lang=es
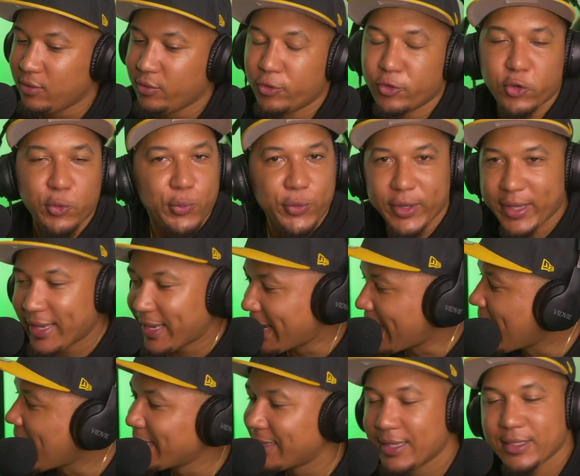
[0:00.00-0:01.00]
Tú no puedes
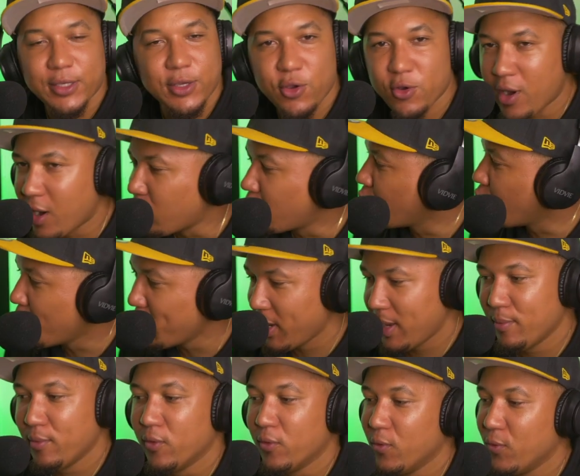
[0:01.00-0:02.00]
quejarte si yo hago lo
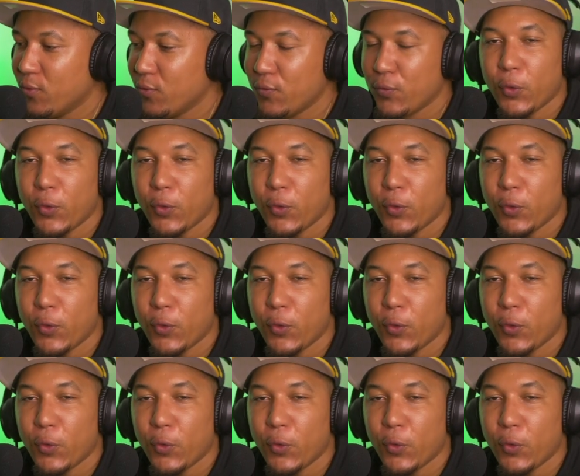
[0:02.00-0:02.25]
mismo.